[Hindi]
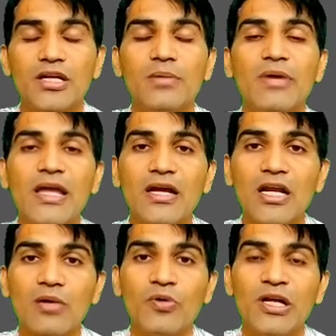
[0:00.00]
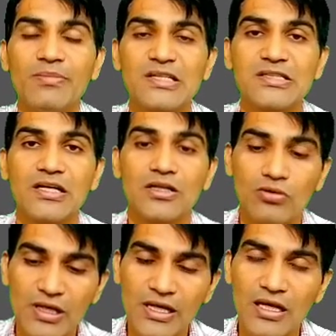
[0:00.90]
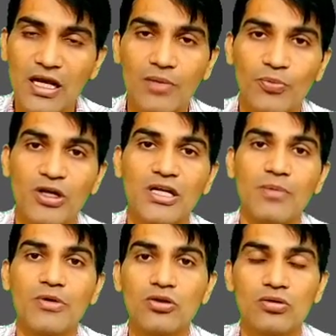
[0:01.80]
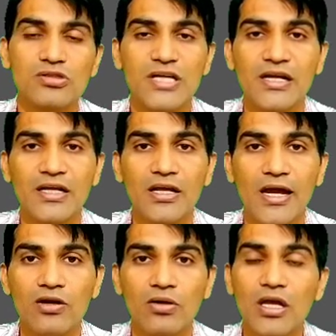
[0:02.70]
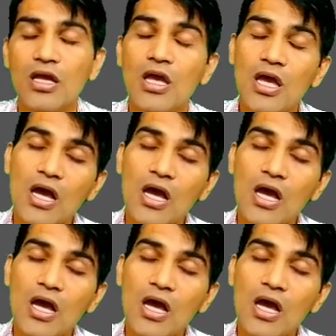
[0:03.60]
टीम एक लाख पॉइंट मैच करिए तो एक लाख पॉइंट आपके दोनों साइड के ऐड हो गए